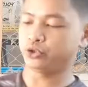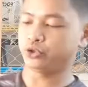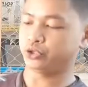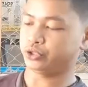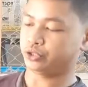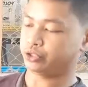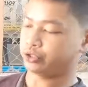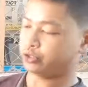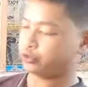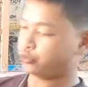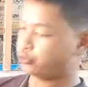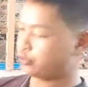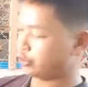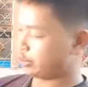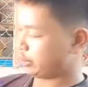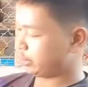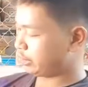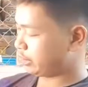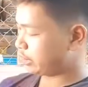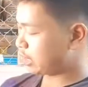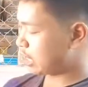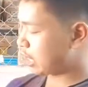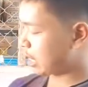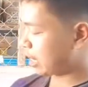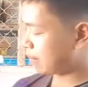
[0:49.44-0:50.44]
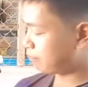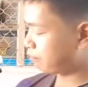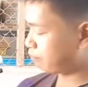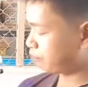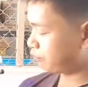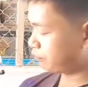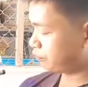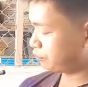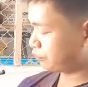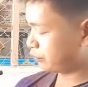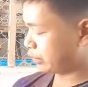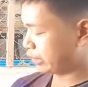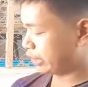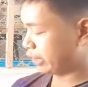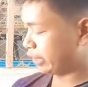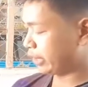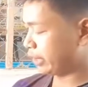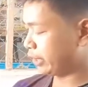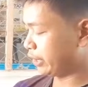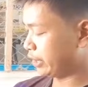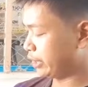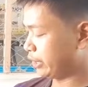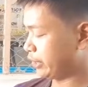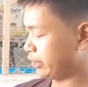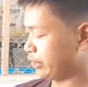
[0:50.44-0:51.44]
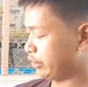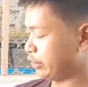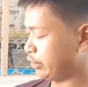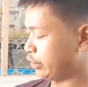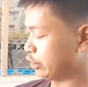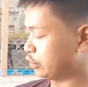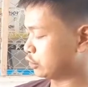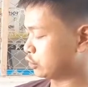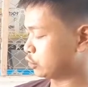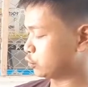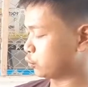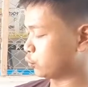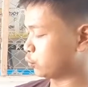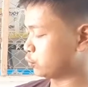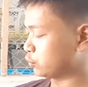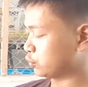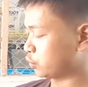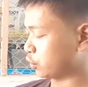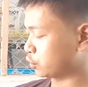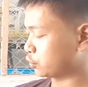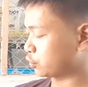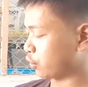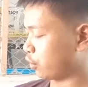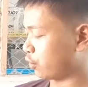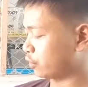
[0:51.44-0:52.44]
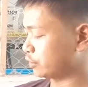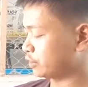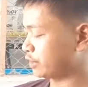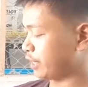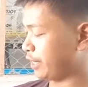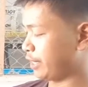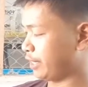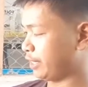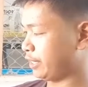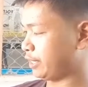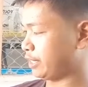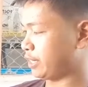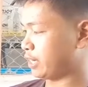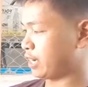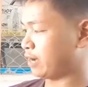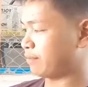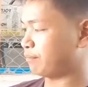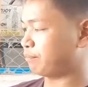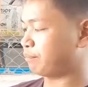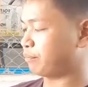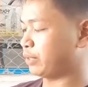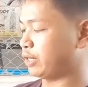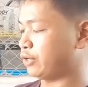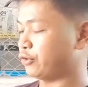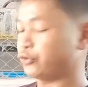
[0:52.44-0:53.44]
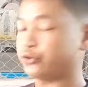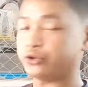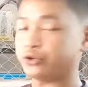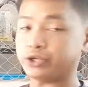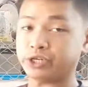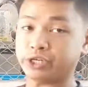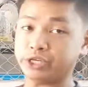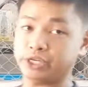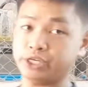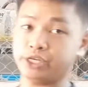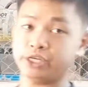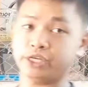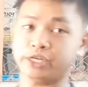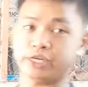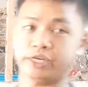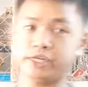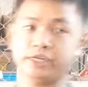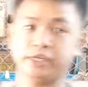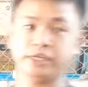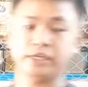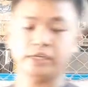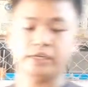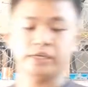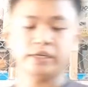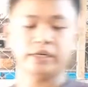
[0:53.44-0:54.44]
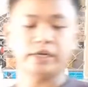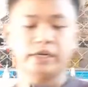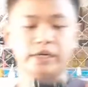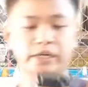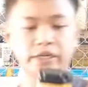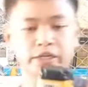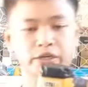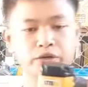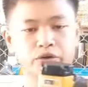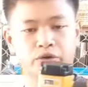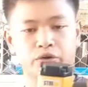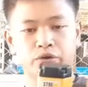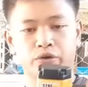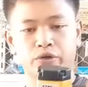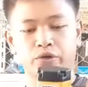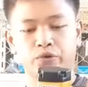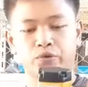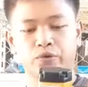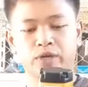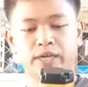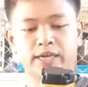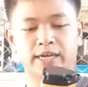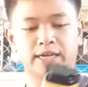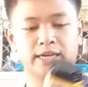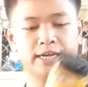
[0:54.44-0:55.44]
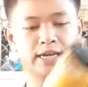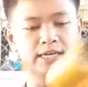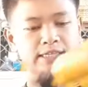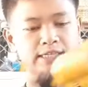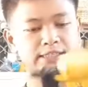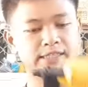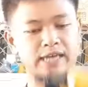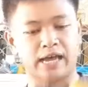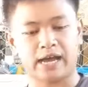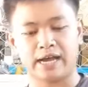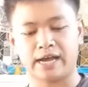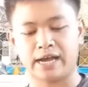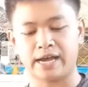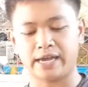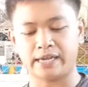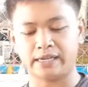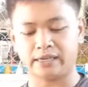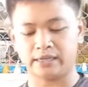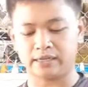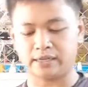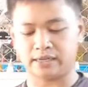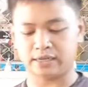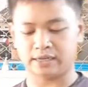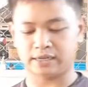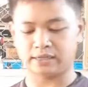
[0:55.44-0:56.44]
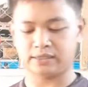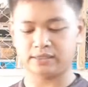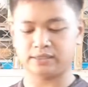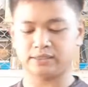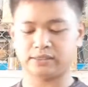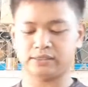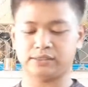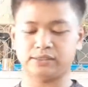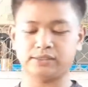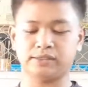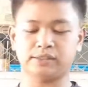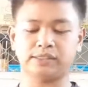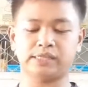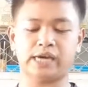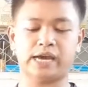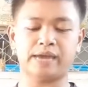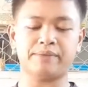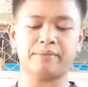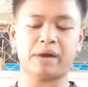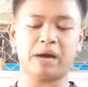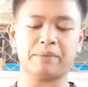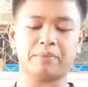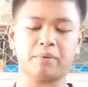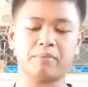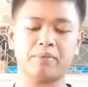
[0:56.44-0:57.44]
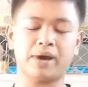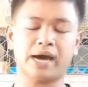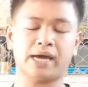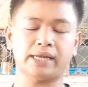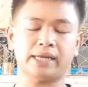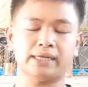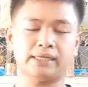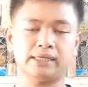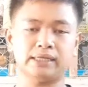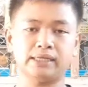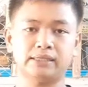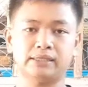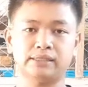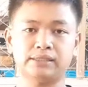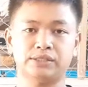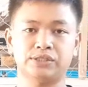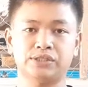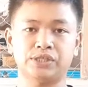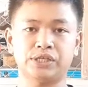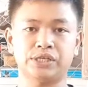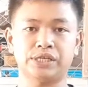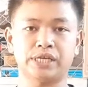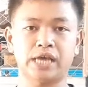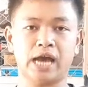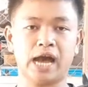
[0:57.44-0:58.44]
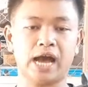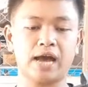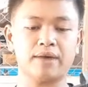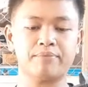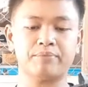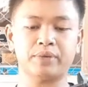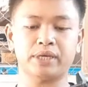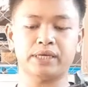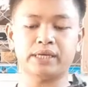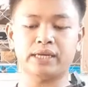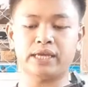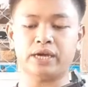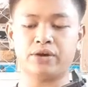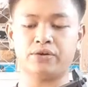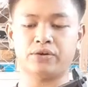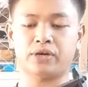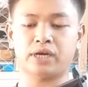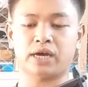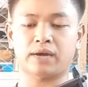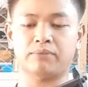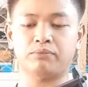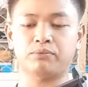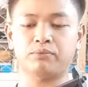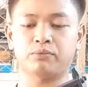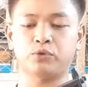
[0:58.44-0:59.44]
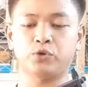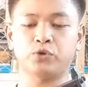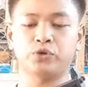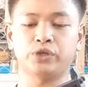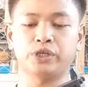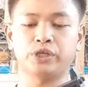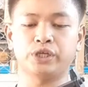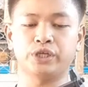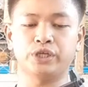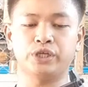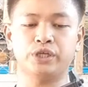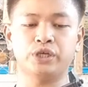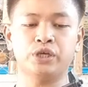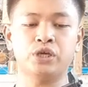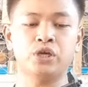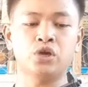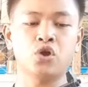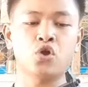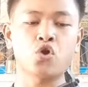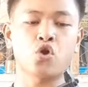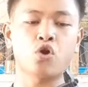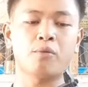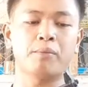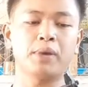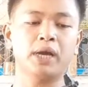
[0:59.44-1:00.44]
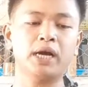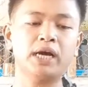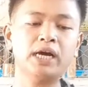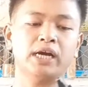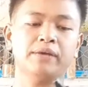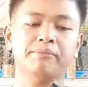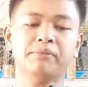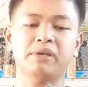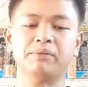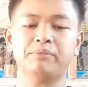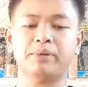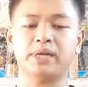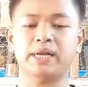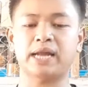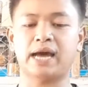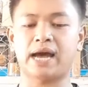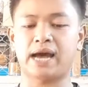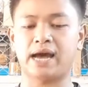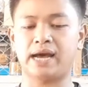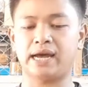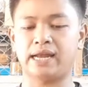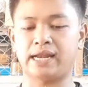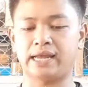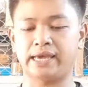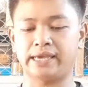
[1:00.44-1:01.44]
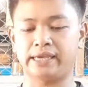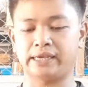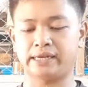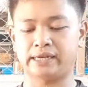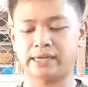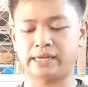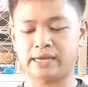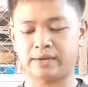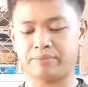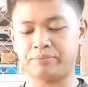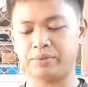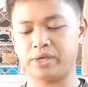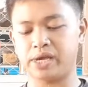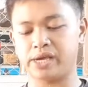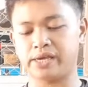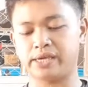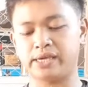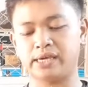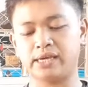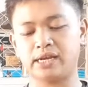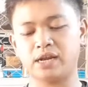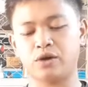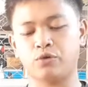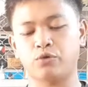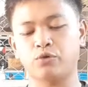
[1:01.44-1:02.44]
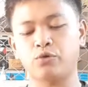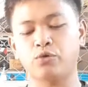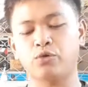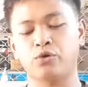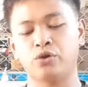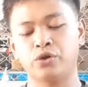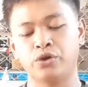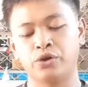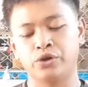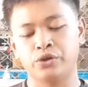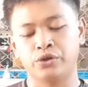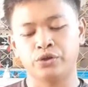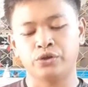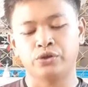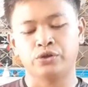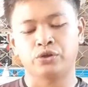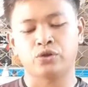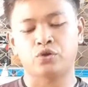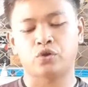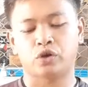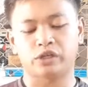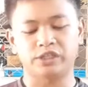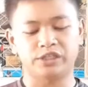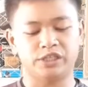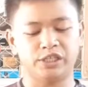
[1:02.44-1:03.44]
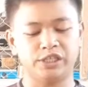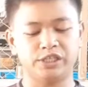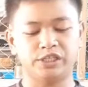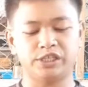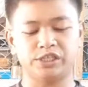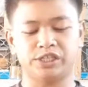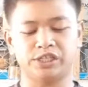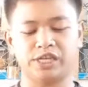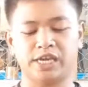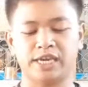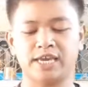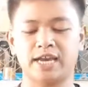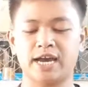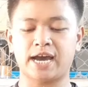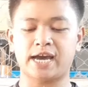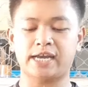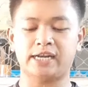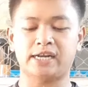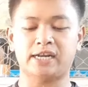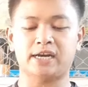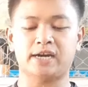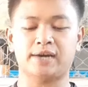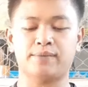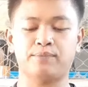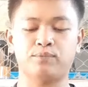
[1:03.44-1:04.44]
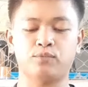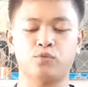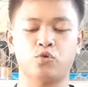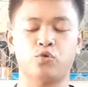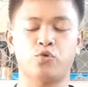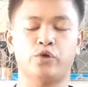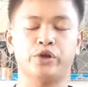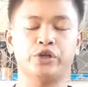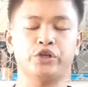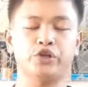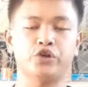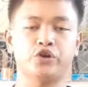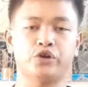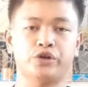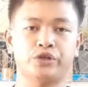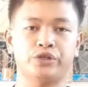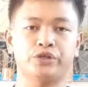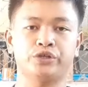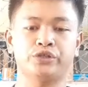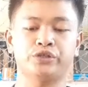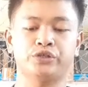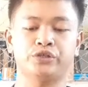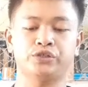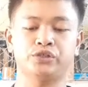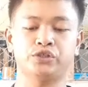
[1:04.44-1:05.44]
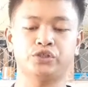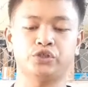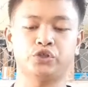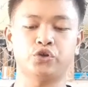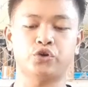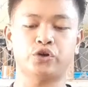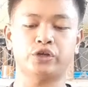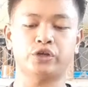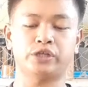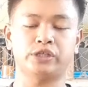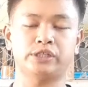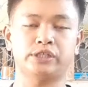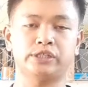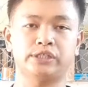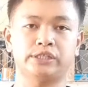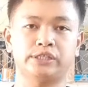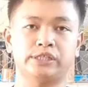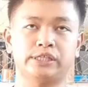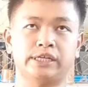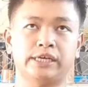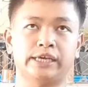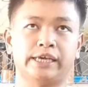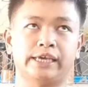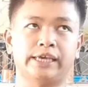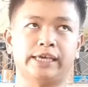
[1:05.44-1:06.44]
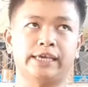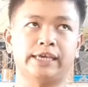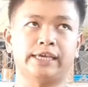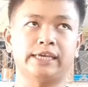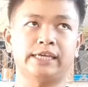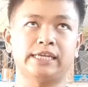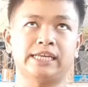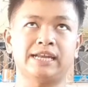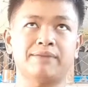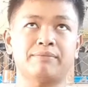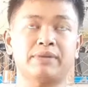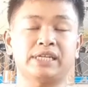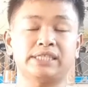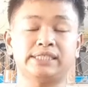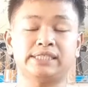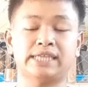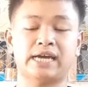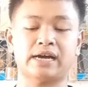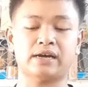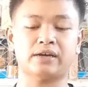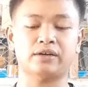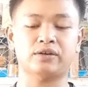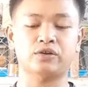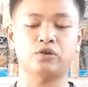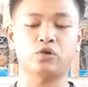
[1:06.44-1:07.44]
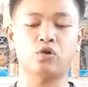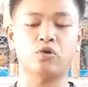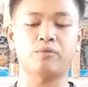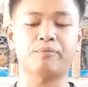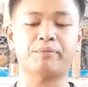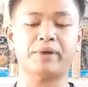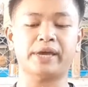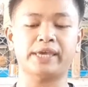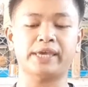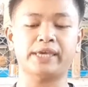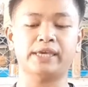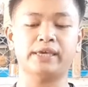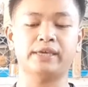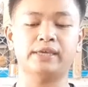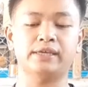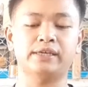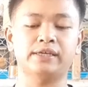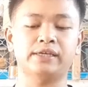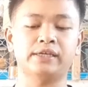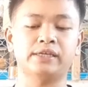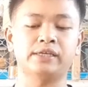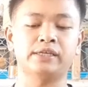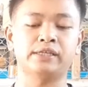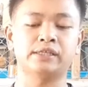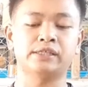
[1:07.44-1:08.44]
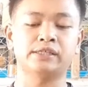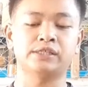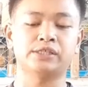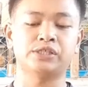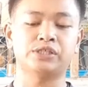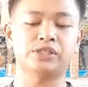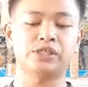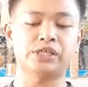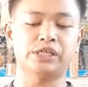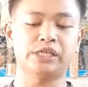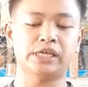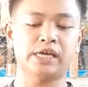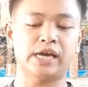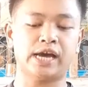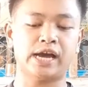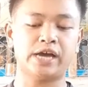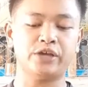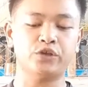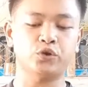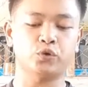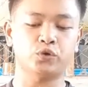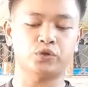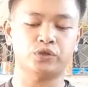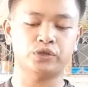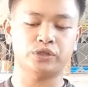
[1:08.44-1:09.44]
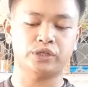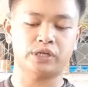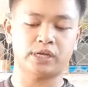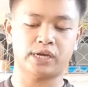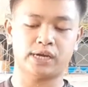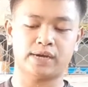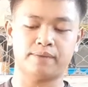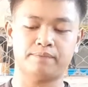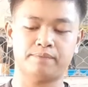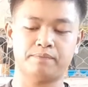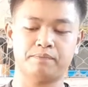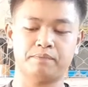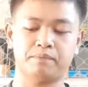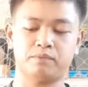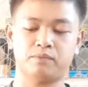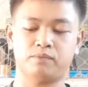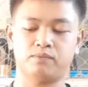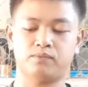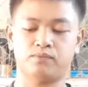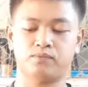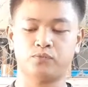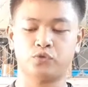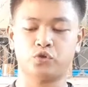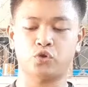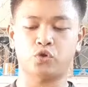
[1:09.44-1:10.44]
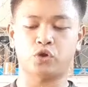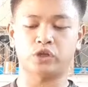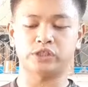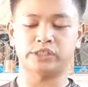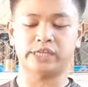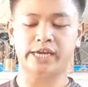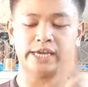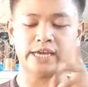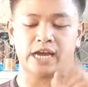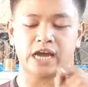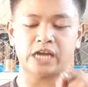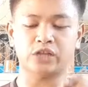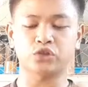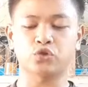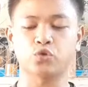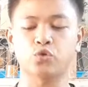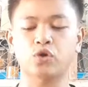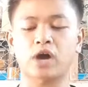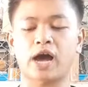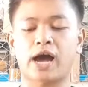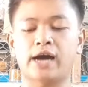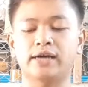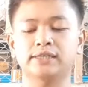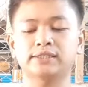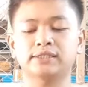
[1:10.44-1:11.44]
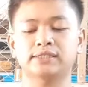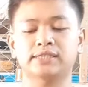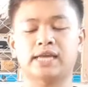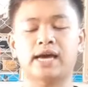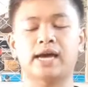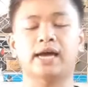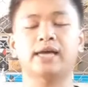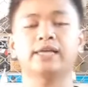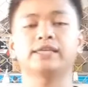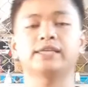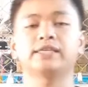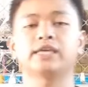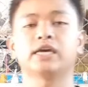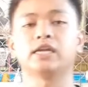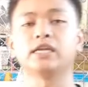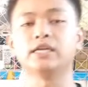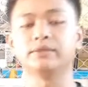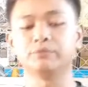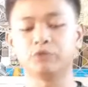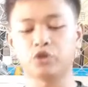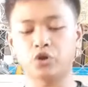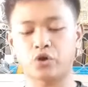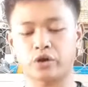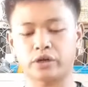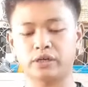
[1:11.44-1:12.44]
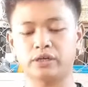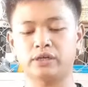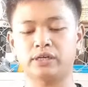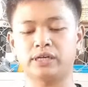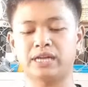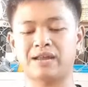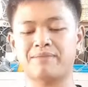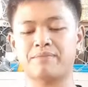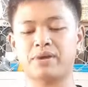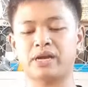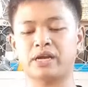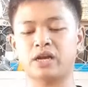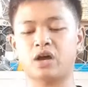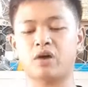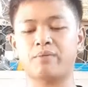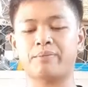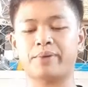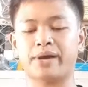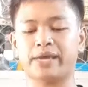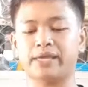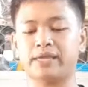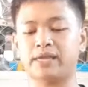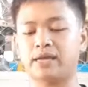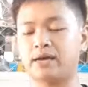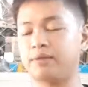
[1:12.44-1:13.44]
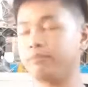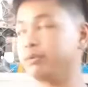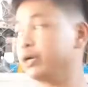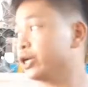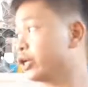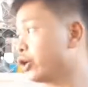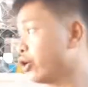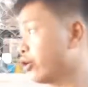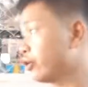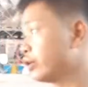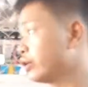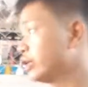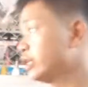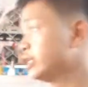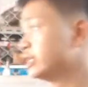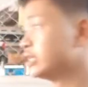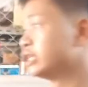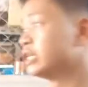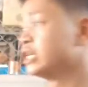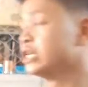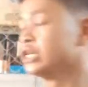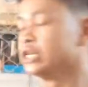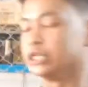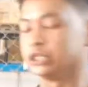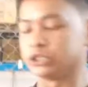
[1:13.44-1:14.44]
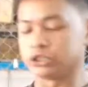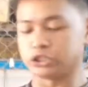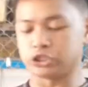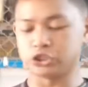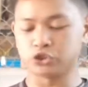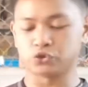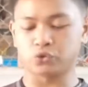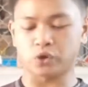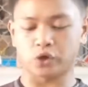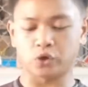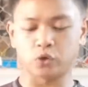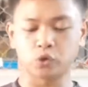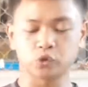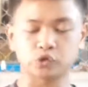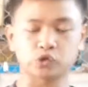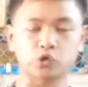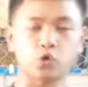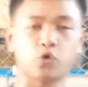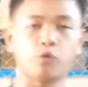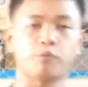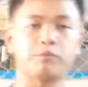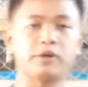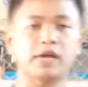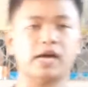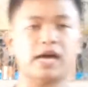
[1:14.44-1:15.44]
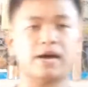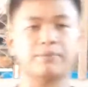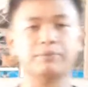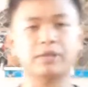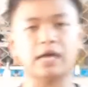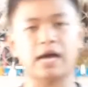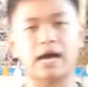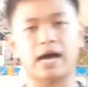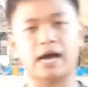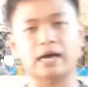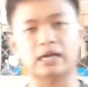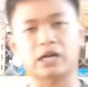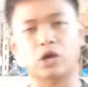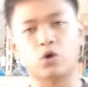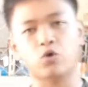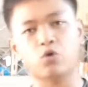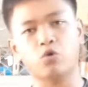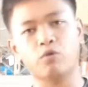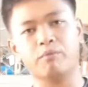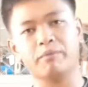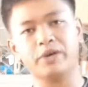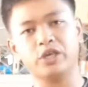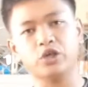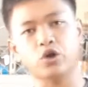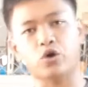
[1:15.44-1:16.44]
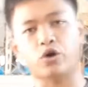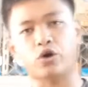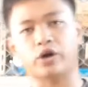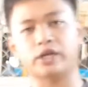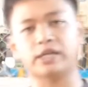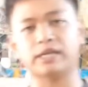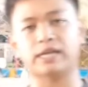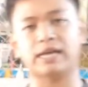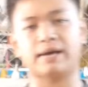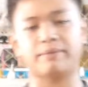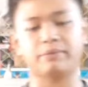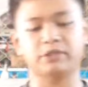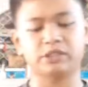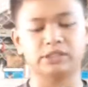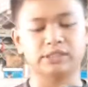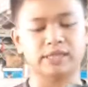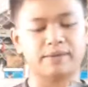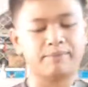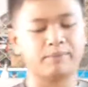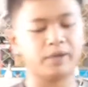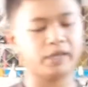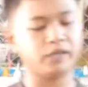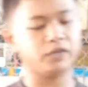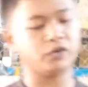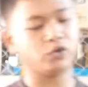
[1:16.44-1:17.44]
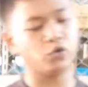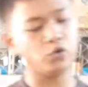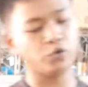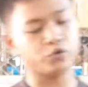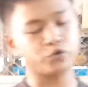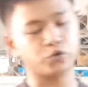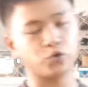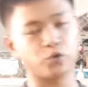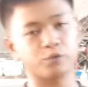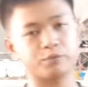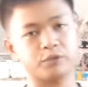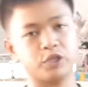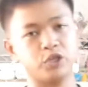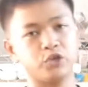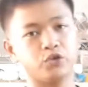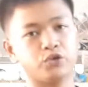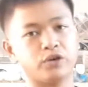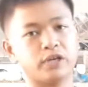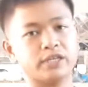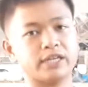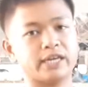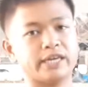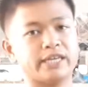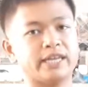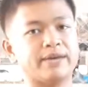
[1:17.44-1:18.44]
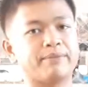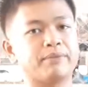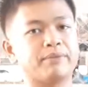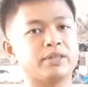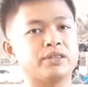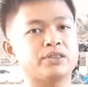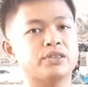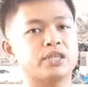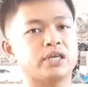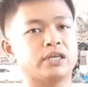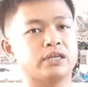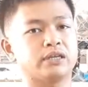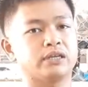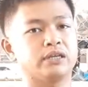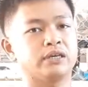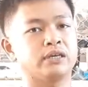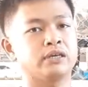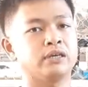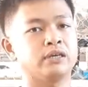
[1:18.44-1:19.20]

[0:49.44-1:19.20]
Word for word: รุ่นรุ่นนี้นะครับ e 1 0 2 2 j นะครับ เป็นรุ่นนี้นะ อันนี้ก็ดูแลรักษาง่ายนะ ใช้มาประมาณ 4-5 ปีแล้วนะครับ รุ่นนี้ก็ไม่เคยมีปัญหาอะไรนะ เพียงแค่เราก่อนที่จะใช้งานนะครับควรหยอดหยอดไอ้น้ำมันจักรลงไปสี่ห้าหยดนะครับ ก่อนใช้งานทุกครั้งนะอย่าลืมหยอดน้ำมันเข้าไปนะเพื่อหล่อลื่นชิ้นส่วนลูกสูบนะครับถ้าหากเราไม่หยอดนะมันจะทำให้ลูกสูบที่อยู่ข้างในเนี่ยมันติด